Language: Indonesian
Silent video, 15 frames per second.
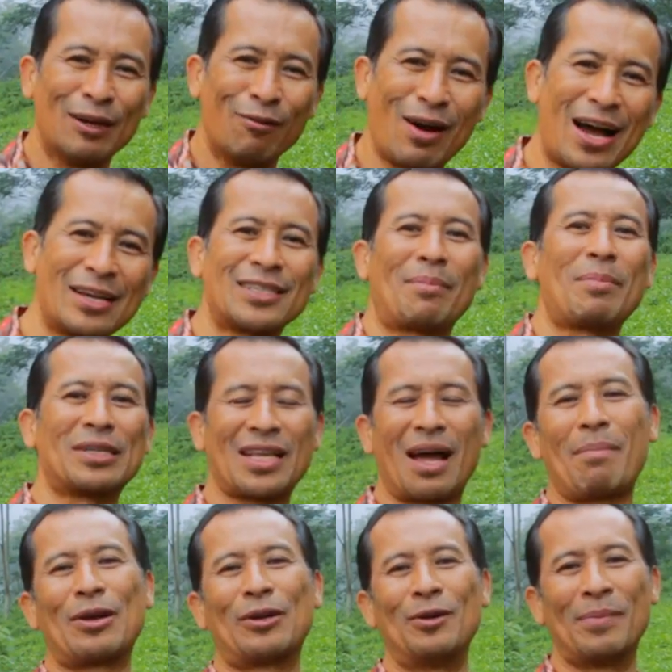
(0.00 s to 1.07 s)
Wah,
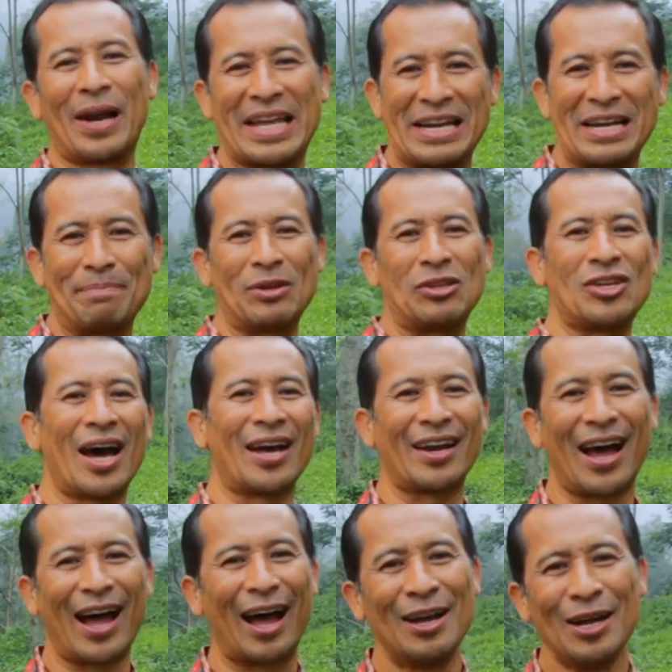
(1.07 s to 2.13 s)
sama-sama dulu melayani di
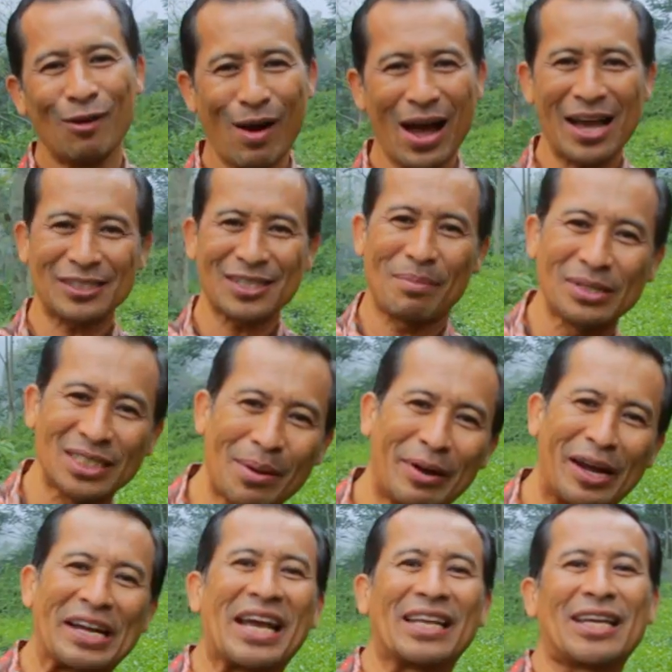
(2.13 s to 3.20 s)
penjara. Wah,
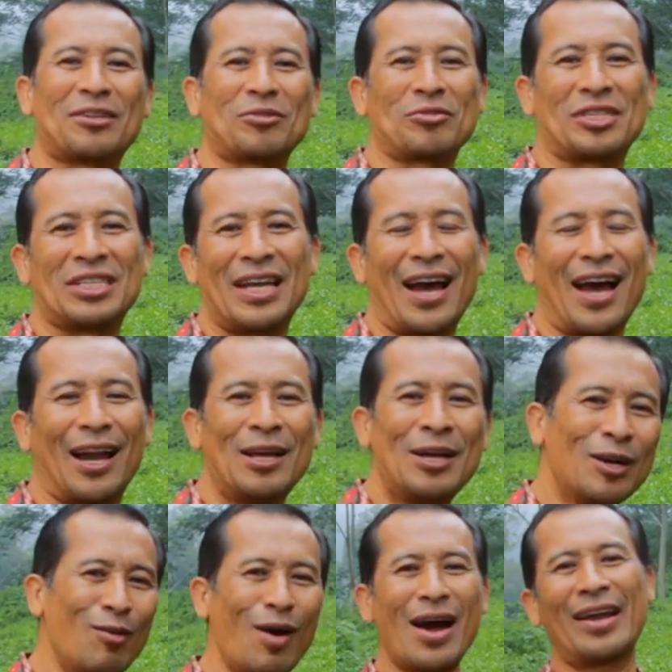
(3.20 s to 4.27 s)
sama-sama kegiatan sosial
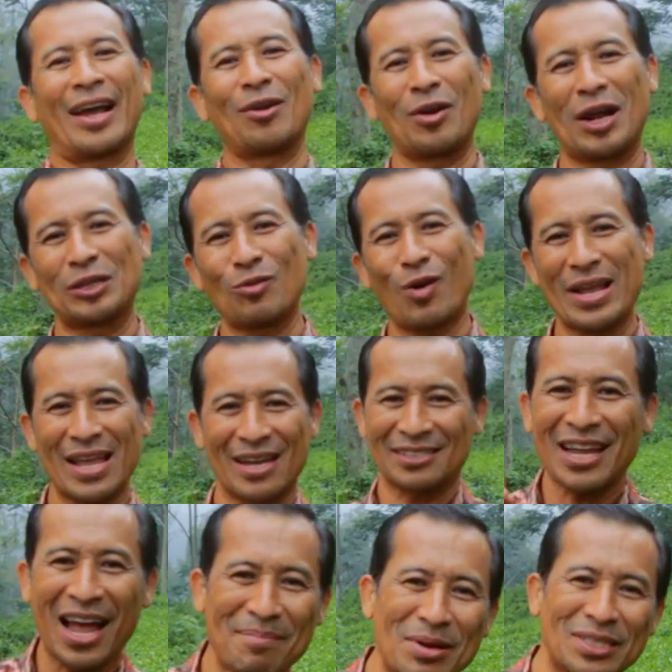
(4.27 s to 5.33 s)
Wah dengan orang tuanya
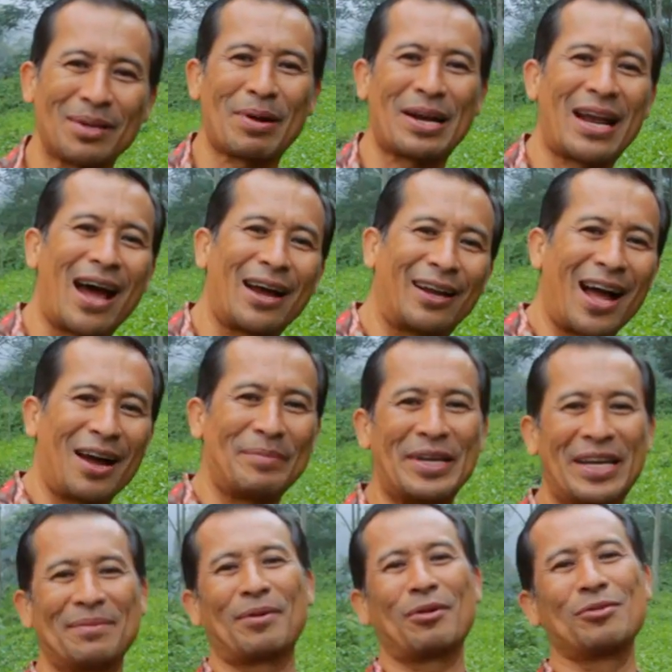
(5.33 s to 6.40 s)
sama-sama dagang,
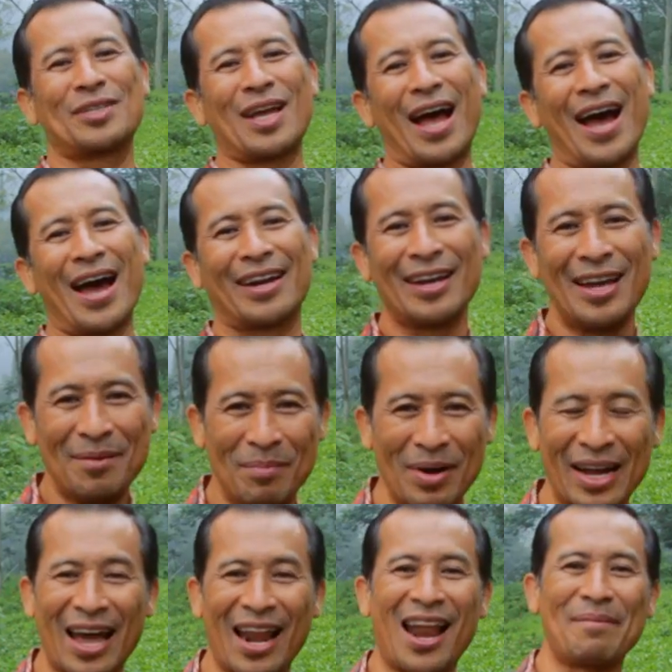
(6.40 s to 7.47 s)
bikin perusahaan,
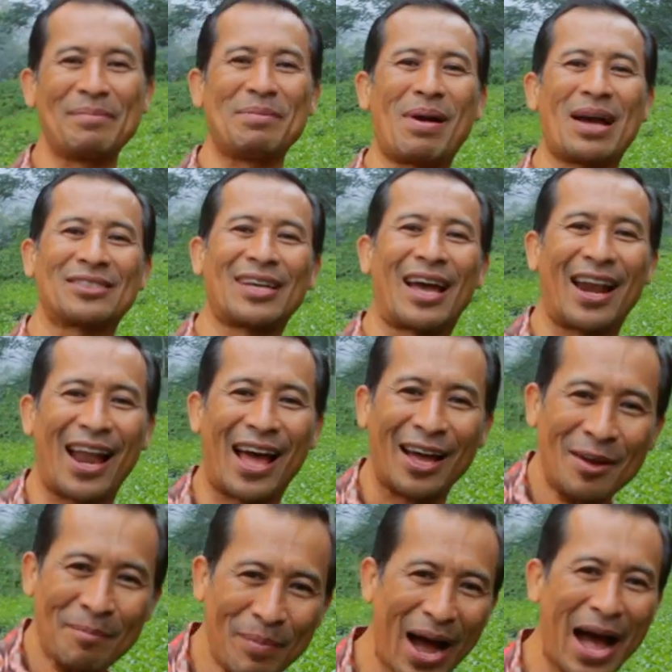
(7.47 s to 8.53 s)
mengalami masalah,
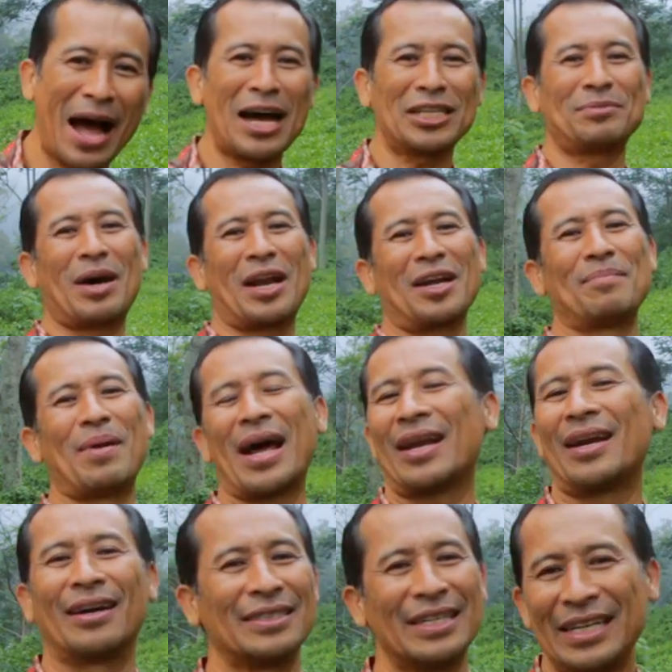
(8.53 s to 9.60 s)
bahas
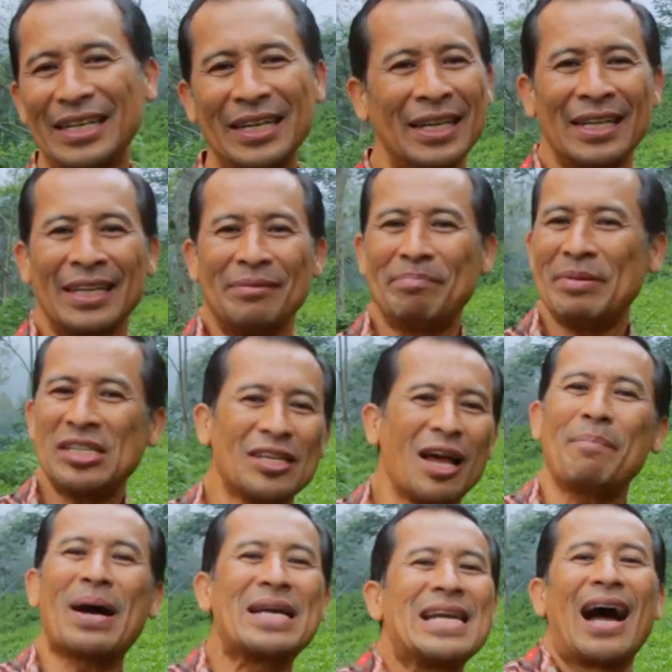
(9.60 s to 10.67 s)
bareng-bareng. Jadi
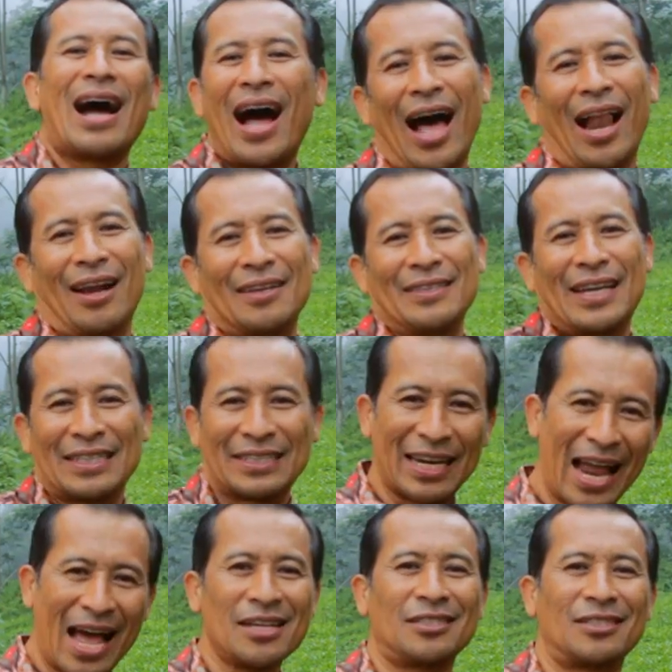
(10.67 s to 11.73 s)
bisa banyak hal. Yang
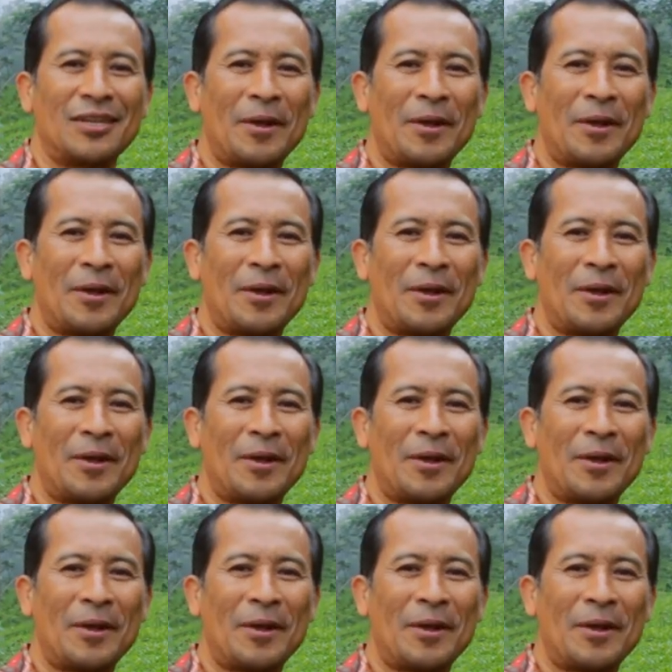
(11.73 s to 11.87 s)
jelas